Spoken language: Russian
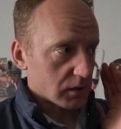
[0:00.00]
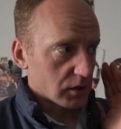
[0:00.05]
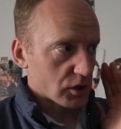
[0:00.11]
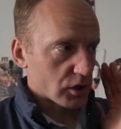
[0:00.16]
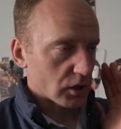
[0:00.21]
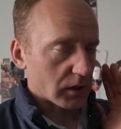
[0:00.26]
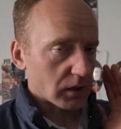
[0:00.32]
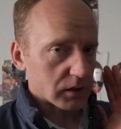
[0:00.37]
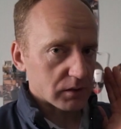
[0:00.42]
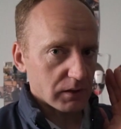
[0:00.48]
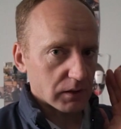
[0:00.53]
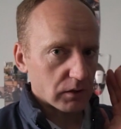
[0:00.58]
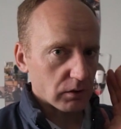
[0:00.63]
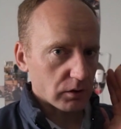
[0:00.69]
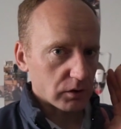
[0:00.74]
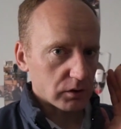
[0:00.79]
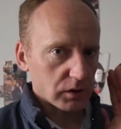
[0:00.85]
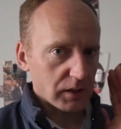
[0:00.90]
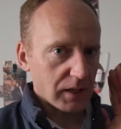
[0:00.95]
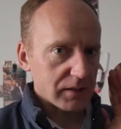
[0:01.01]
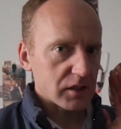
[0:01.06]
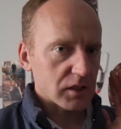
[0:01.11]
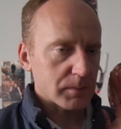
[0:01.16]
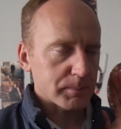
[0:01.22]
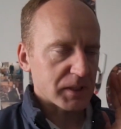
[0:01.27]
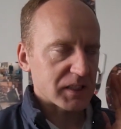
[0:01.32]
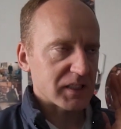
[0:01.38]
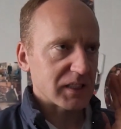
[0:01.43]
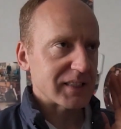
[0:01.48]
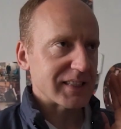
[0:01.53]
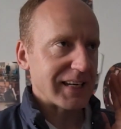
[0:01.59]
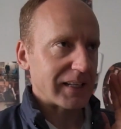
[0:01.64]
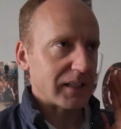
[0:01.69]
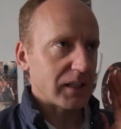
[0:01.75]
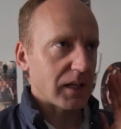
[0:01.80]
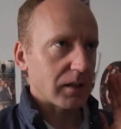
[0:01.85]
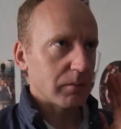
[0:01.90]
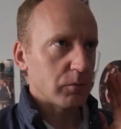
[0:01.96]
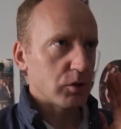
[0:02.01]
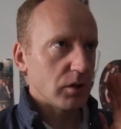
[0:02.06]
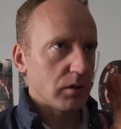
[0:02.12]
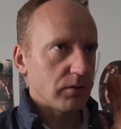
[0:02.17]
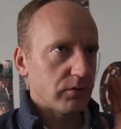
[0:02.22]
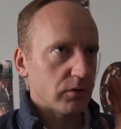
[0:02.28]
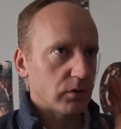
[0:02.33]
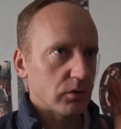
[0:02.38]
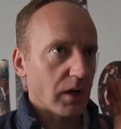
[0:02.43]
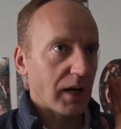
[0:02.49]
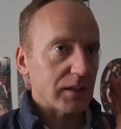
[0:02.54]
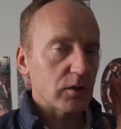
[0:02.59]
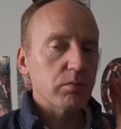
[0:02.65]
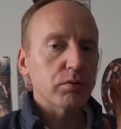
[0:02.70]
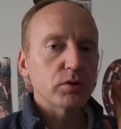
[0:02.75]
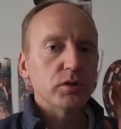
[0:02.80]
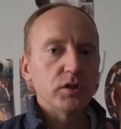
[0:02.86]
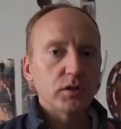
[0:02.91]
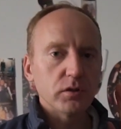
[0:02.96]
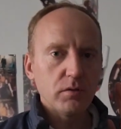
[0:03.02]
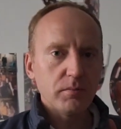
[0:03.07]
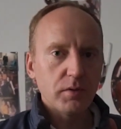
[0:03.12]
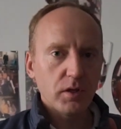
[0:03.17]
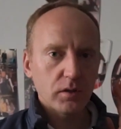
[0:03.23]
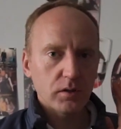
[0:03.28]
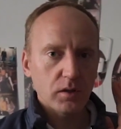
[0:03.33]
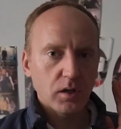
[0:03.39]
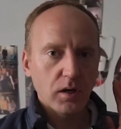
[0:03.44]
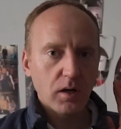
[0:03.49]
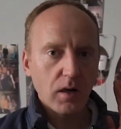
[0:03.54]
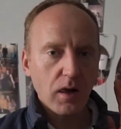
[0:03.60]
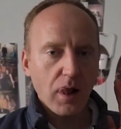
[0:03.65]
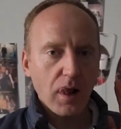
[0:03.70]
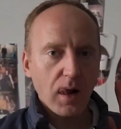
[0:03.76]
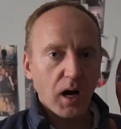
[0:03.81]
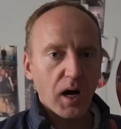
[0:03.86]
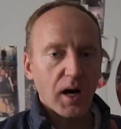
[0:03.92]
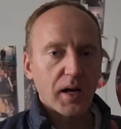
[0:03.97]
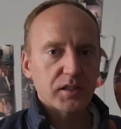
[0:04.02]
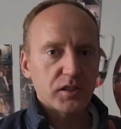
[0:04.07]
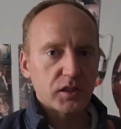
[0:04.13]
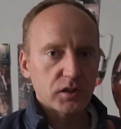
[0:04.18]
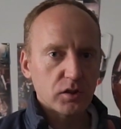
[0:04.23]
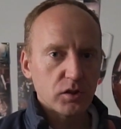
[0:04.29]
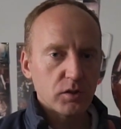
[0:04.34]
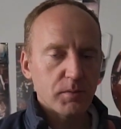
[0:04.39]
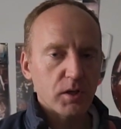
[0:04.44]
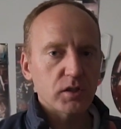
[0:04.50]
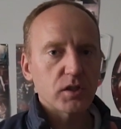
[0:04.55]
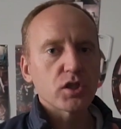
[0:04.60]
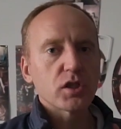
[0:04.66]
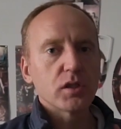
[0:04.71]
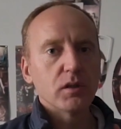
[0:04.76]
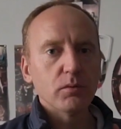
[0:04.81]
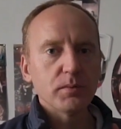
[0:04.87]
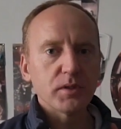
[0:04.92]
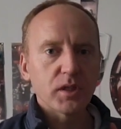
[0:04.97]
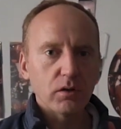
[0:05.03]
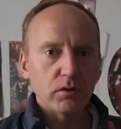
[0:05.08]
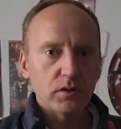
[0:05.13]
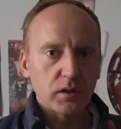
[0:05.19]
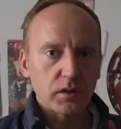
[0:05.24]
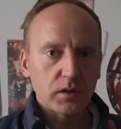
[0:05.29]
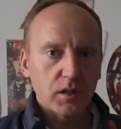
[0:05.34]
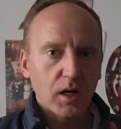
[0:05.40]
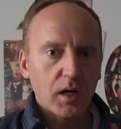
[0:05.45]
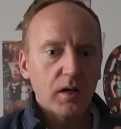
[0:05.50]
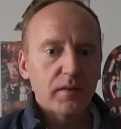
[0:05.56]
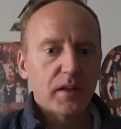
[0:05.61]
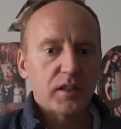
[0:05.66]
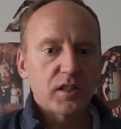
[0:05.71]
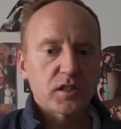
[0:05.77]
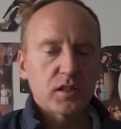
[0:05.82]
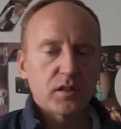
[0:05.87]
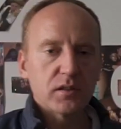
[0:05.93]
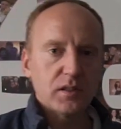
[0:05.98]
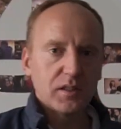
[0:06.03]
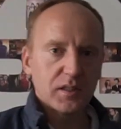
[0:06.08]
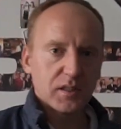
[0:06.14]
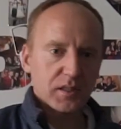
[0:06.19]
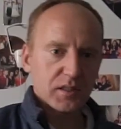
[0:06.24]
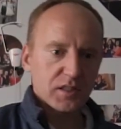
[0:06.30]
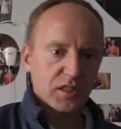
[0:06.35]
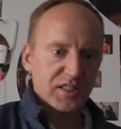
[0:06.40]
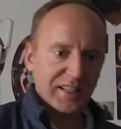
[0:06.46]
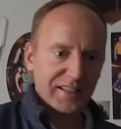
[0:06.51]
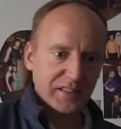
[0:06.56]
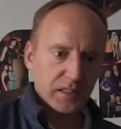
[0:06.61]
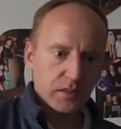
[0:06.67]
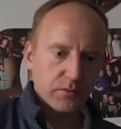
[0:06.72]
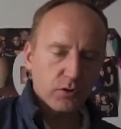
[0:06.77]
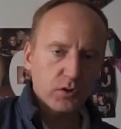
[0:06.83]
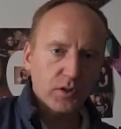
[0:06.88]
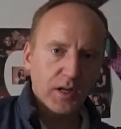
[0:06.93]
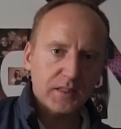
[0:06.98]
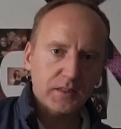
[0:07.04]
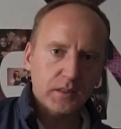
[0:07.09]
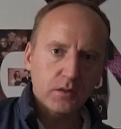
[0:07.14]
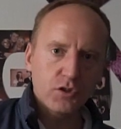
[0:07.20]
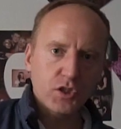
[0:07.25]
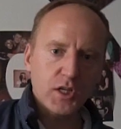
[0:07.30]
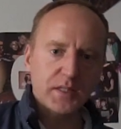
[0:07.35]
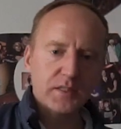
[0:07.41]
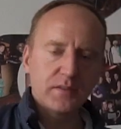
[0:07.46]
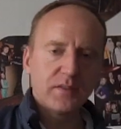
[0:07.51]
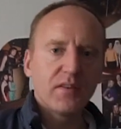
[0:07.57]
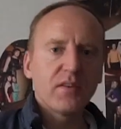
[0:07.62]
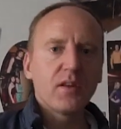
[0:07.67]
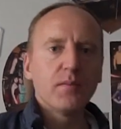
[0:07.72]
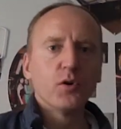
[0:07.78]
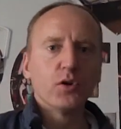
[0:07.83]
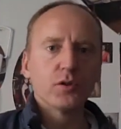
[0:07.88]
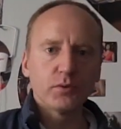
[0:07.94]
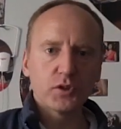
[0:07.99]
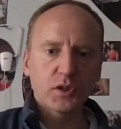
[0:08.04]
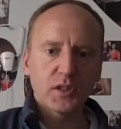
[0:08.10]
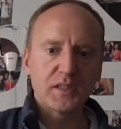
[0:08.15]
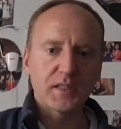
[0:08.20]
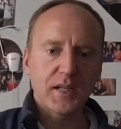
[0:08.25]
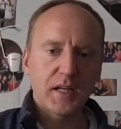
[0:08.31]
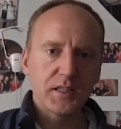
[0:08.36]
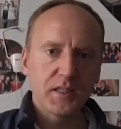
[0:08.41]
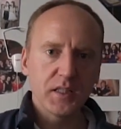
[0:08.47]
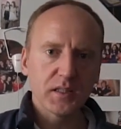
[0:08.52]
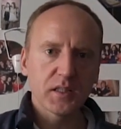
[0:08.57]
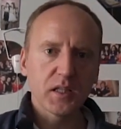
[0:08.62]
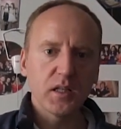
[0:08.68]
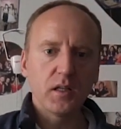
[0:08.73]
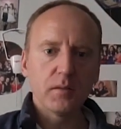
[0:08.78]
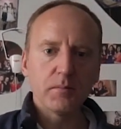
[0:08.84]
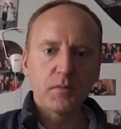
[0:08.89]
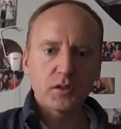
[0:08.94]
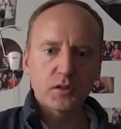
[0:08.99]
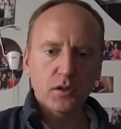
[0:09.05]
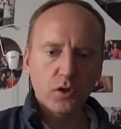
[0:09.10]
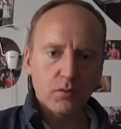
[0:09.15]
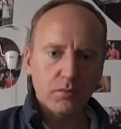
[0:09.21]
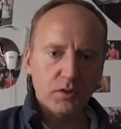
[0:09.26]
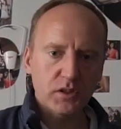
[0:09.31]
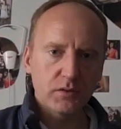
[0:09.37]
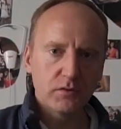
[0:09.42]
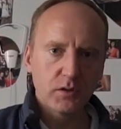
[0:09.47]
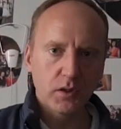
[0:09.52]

слышит, как звонок идет, да, по стационарному телефону, а трубку никто не берет, а раз никто не берет, значит ну, никого нет. Соответственно, э, стационарный телефон отключайте на время отпуска из розетки, либо громкость